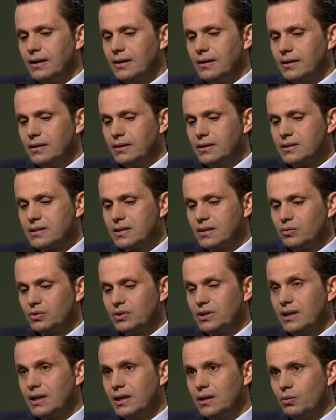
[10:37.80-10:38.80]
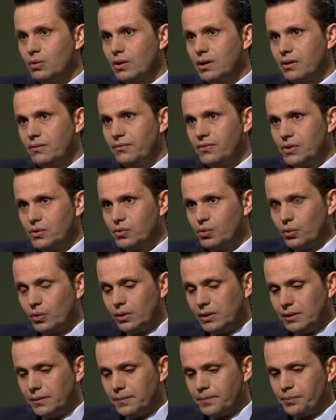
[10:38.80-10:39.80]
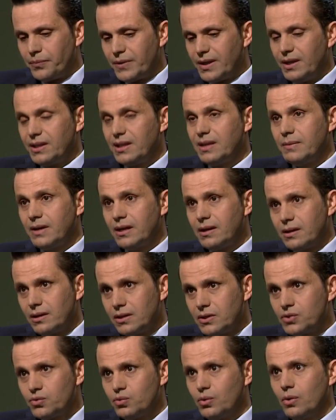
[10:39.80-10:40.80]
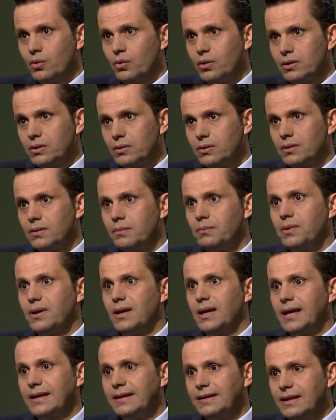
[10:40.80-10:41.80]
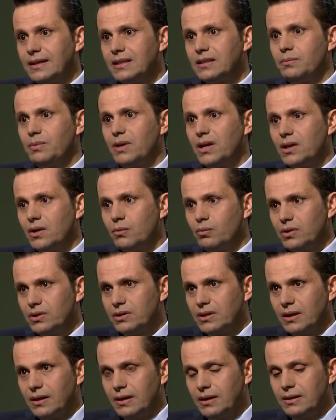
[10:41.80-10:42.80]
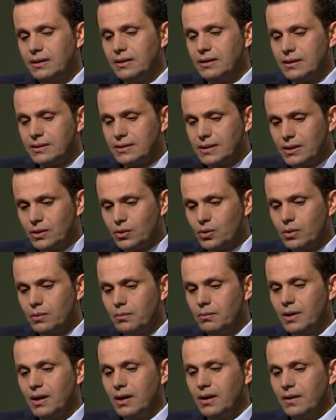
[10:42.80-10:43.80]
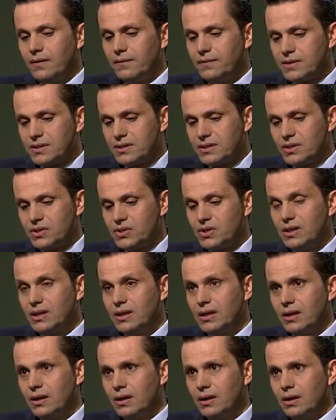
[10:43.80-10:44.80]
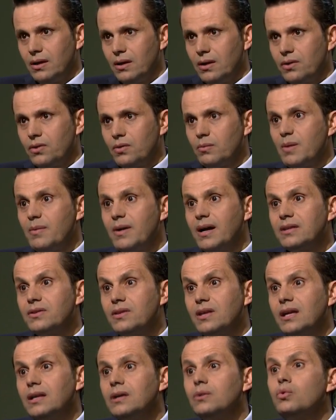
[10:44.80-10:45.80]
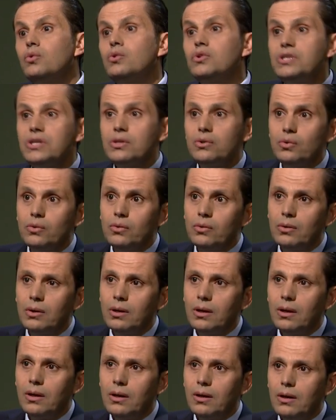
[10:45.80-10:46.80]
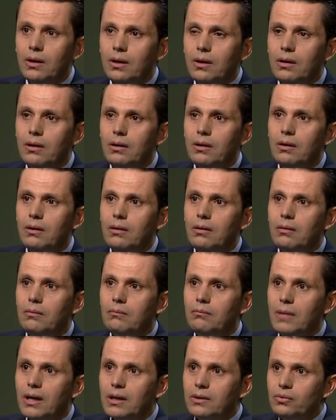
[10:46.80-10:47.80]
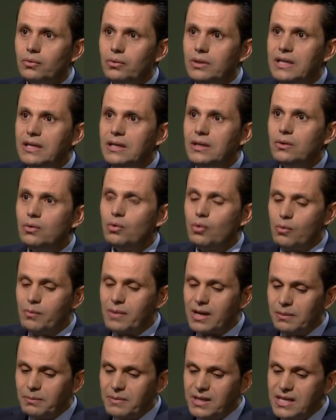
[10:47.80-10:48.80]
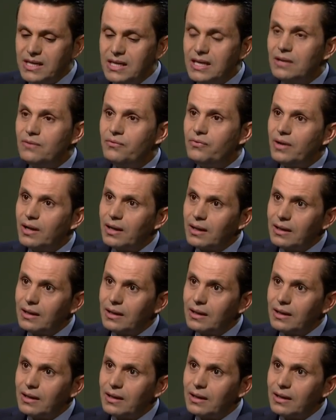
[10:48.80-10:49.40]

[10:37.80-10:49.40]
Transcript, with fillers: آه، عيسى بودلال والفتوري عندما نعم. خرجت وقلت أكدت بأنهم معتقلين لديكم في السجن ثم بعد ذلك وجدوا مقتولين مقتولين نعم. ومرميين في